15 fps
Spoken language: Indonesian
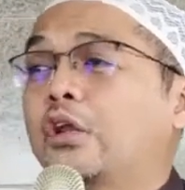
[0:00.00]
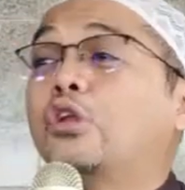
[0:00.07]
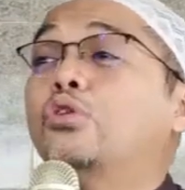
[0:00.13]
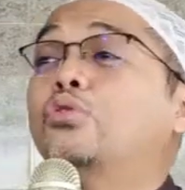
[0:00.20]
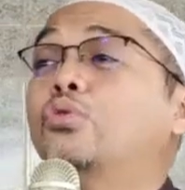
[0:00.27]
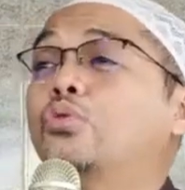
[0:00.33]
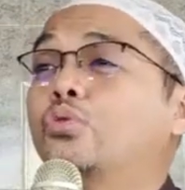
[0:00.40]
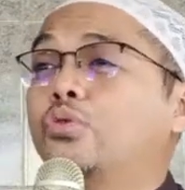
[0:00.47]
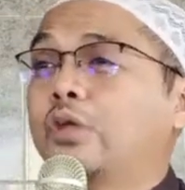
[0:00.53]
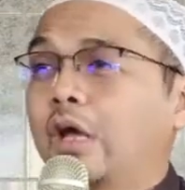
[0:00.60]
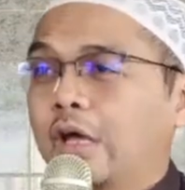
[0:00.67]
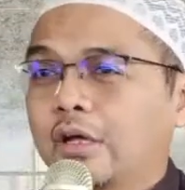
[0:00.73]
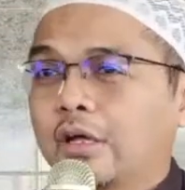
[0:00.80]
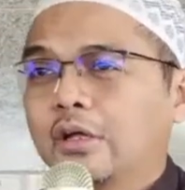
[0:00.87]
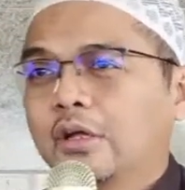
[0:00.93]
dari
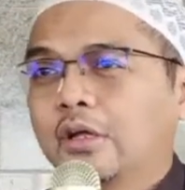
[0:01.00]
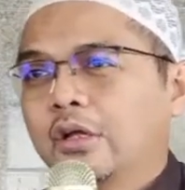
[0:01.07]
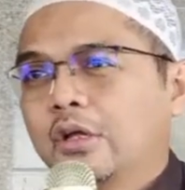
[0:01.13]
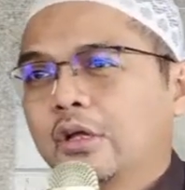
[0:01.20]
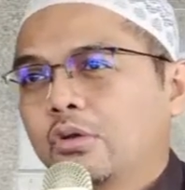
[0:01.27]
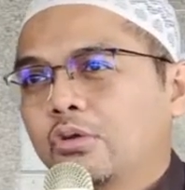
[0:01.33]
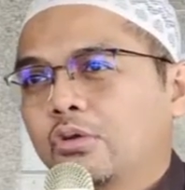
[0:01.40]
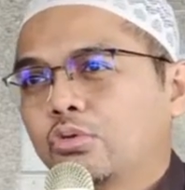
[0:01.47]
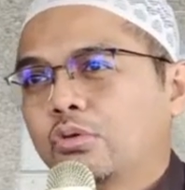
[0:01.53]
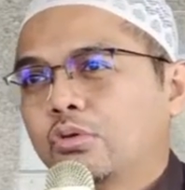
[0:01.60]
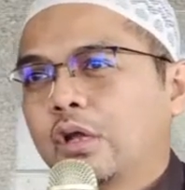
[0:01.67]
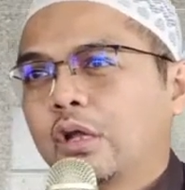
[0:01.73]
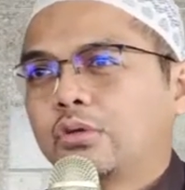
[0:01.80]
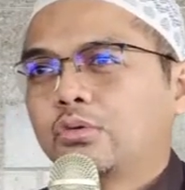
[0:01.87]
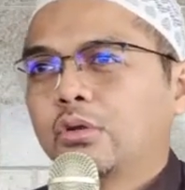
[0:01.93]
dulunya.
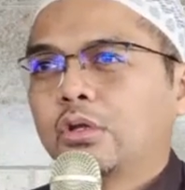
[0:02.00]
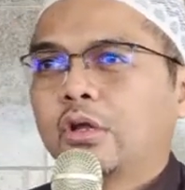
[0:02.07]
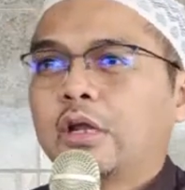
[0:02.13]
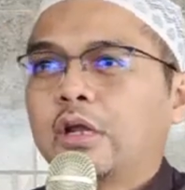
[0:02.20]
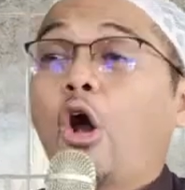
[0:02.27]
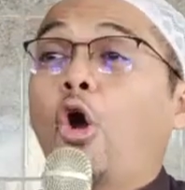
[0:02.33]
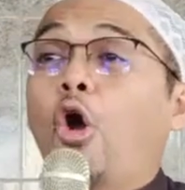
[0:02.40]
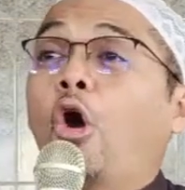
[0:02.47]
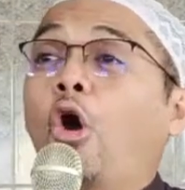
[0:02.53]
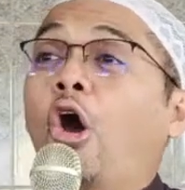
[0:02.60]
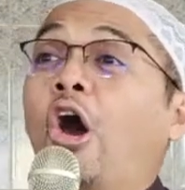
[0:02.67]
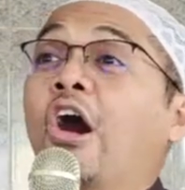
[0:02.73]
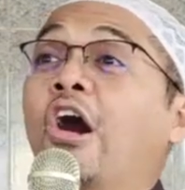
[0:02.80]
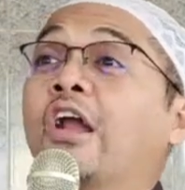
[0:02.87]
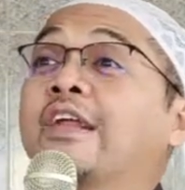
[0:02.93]
Sunnatullah
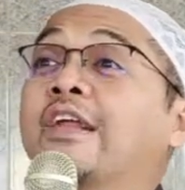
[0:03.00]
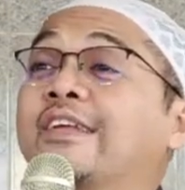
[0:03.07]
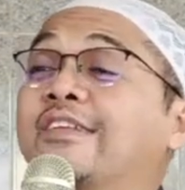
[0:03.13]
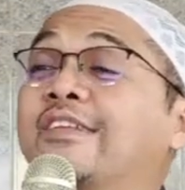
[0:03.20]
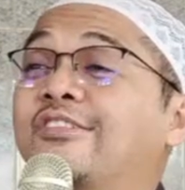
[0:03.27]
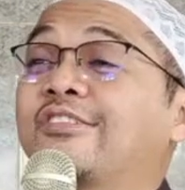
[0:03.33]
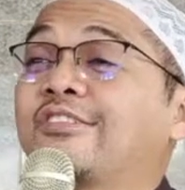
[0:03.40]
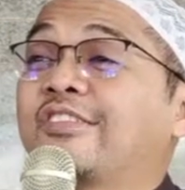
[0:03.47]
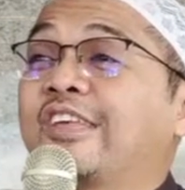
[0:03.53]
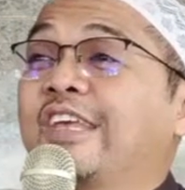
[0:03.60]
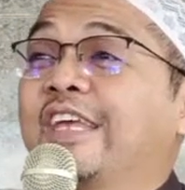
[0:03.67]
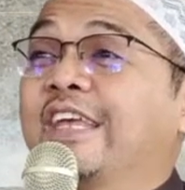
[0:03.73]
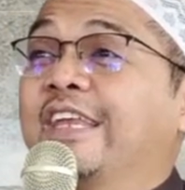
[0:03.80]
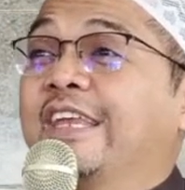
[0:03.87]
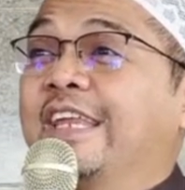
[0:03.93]

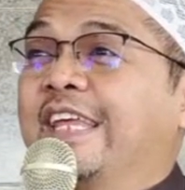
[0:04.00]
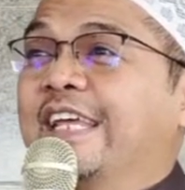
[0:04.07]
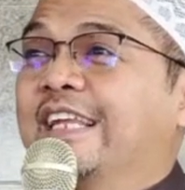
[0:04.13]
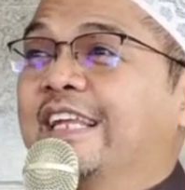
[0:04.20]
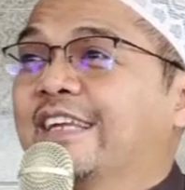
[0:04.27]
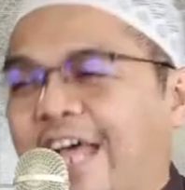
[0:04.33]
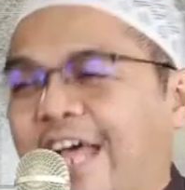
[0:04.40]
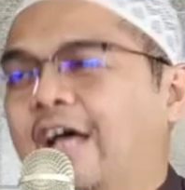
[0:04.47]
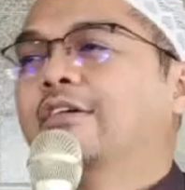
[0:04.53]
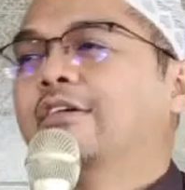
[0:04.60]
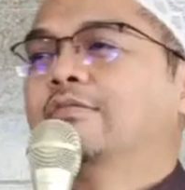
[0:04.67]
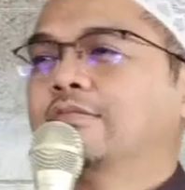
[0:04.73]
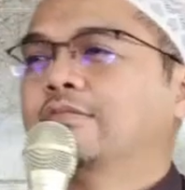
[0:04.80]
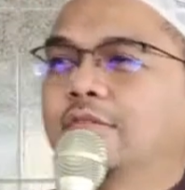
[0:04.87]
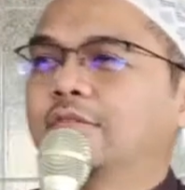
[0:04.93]
orsinilna
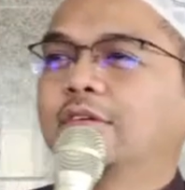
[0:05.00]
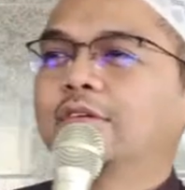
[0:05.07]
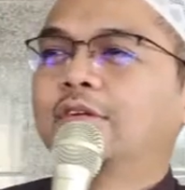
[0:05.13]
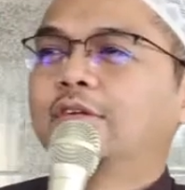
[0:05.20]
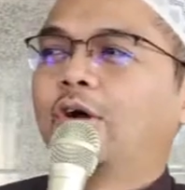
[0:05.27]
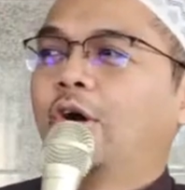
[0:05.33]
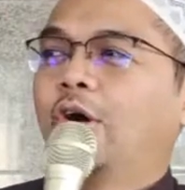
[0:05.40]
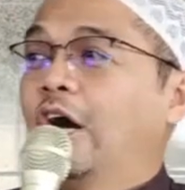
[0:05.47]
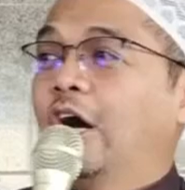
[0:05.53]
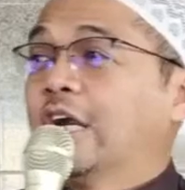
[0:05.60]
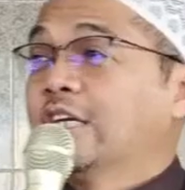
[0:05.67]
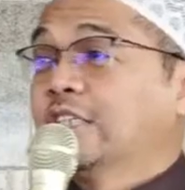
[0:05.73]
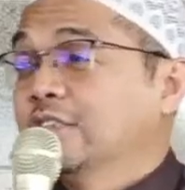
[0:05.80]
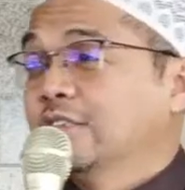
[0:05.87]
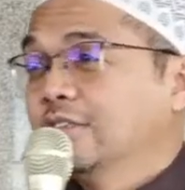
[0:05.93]
or